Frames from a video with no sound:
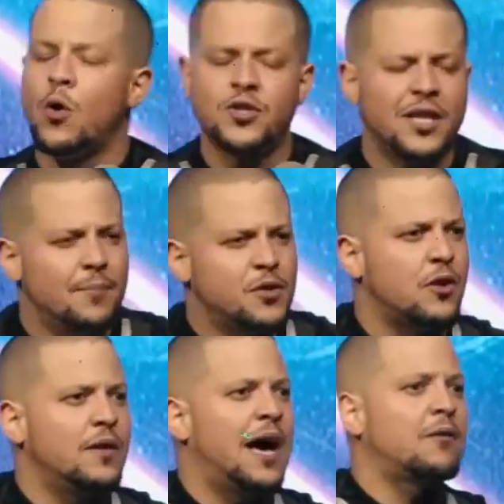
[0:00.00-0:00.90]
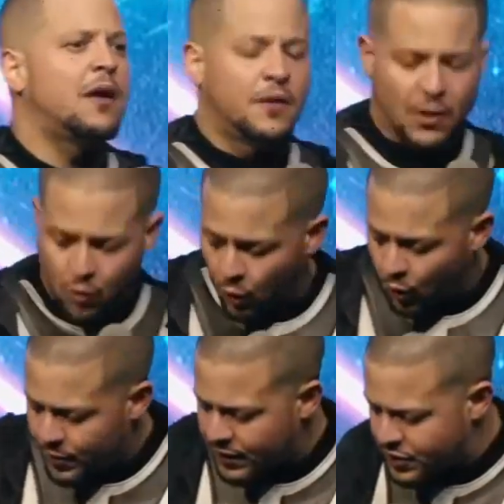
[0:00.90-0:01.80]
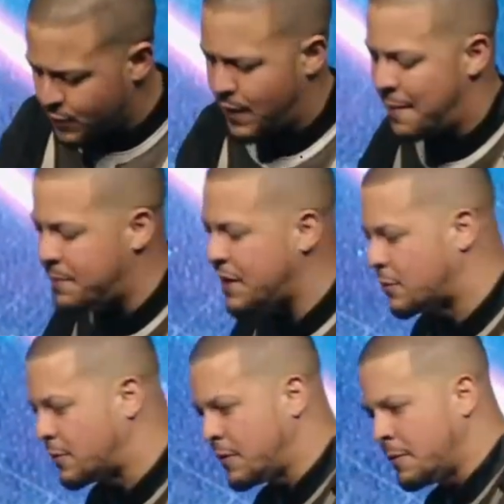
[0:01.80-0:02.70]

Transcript: hoje ele é missionário na, da Colômbia, chama Ramiro.